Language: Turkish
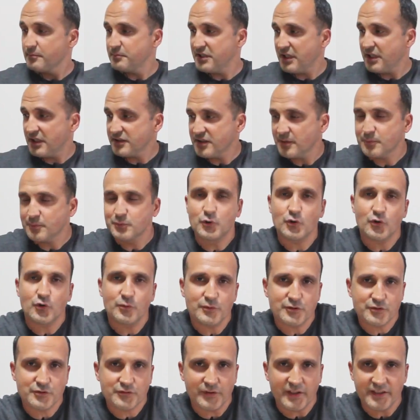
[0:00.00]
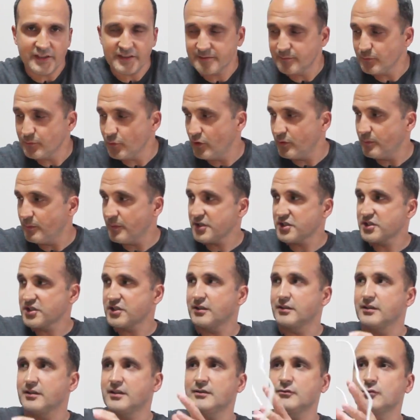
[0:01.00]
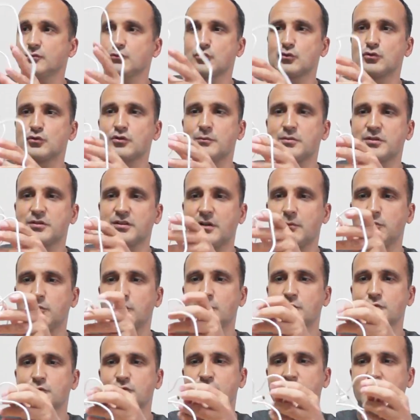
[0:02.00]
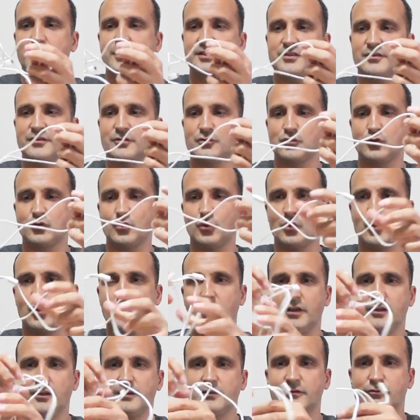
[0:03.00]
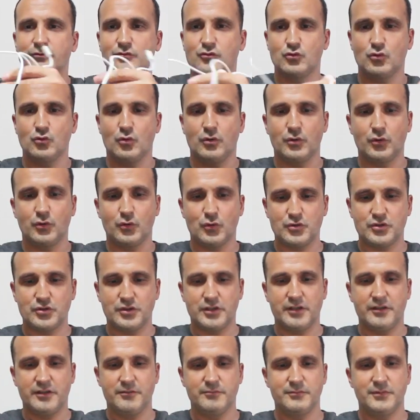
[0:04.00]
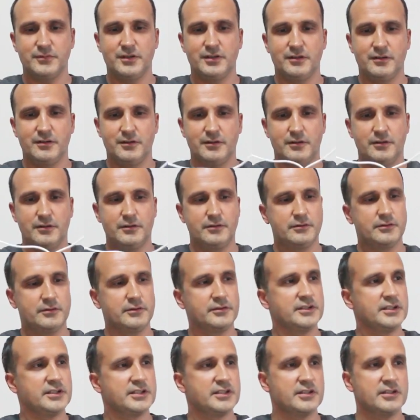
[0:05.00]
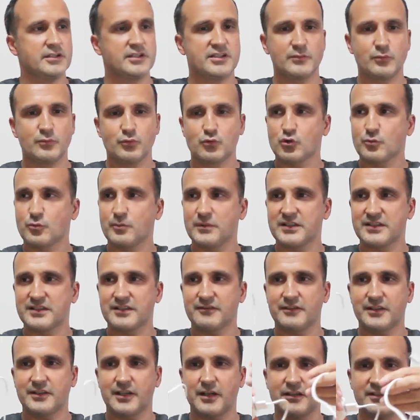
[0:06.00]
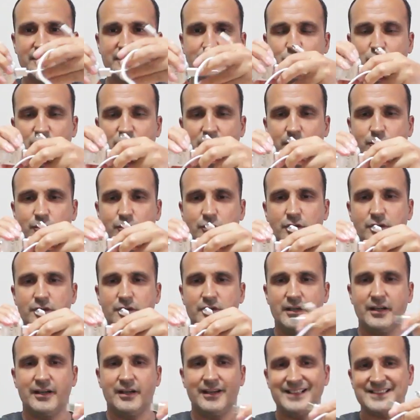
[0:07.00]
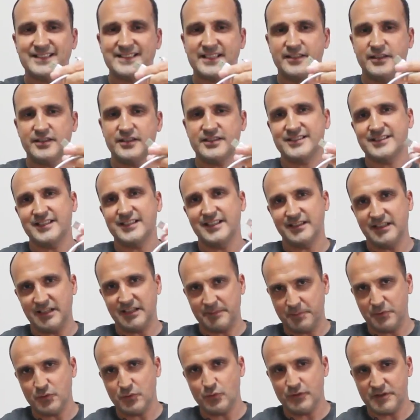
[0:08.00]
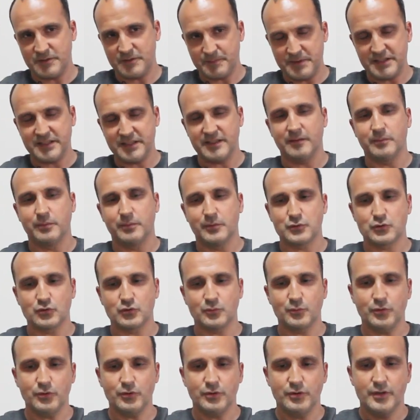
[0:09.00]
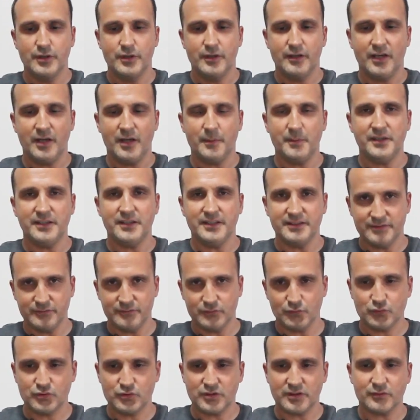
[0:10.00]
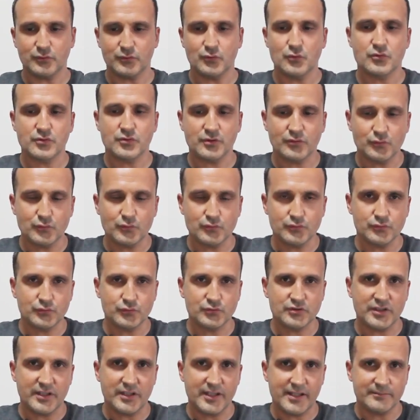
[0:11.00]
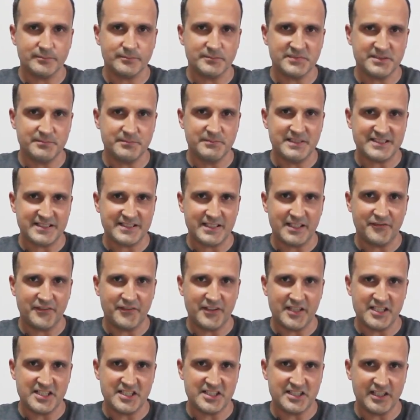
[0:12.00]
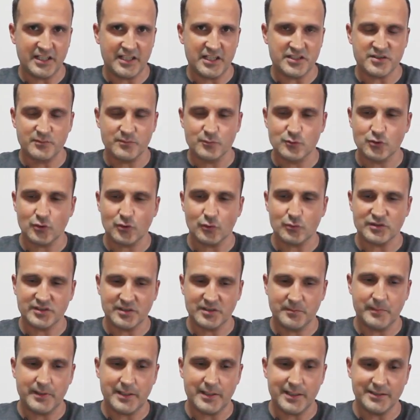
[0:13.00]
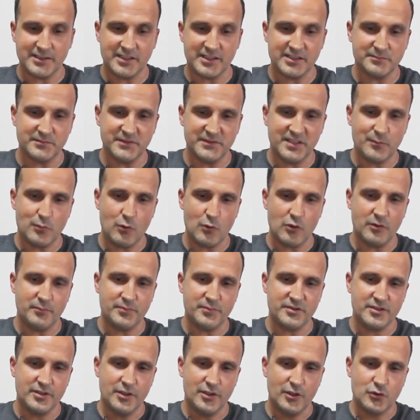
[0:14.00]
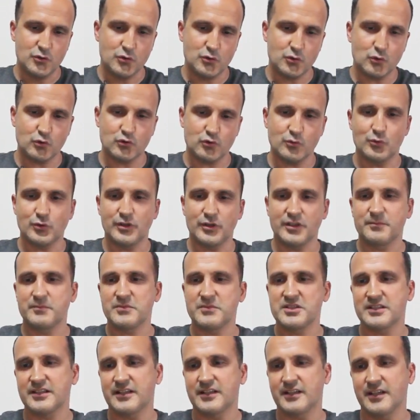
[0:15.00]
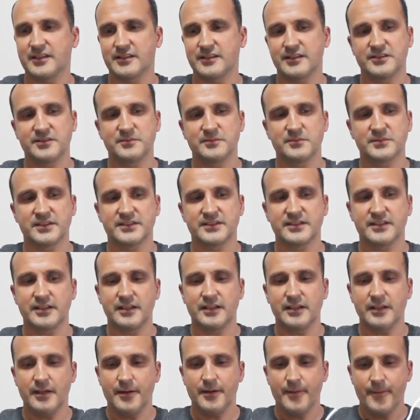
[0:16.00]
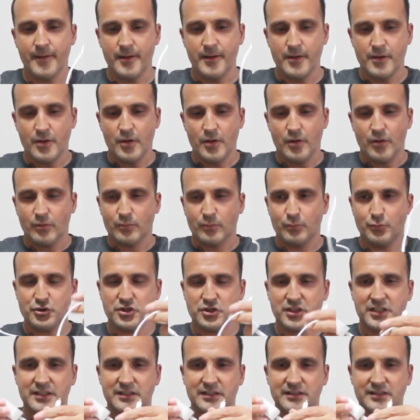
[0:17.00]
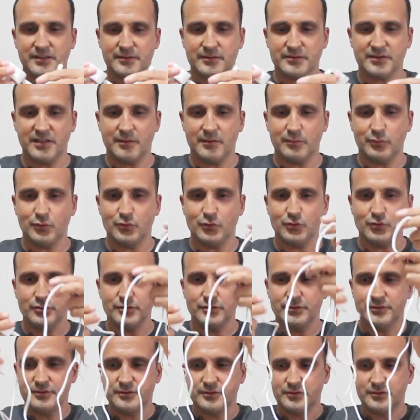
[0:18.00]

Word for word: bir adaptörümüz var. Böyle maşallah uzun da bir kablomuz var. Şöyle, şöyle göstereyim. 2-2,5 metre var herhalde bu kablo. Aslında standart bir USB kablosu bu. Ama hani uzak uza, uzayan bir mesafeye ihtiyacımız olursa bağlayalım diye böyle bir çözüm üretmişler anladığım kadarıyla. Bu şekilde kabloyu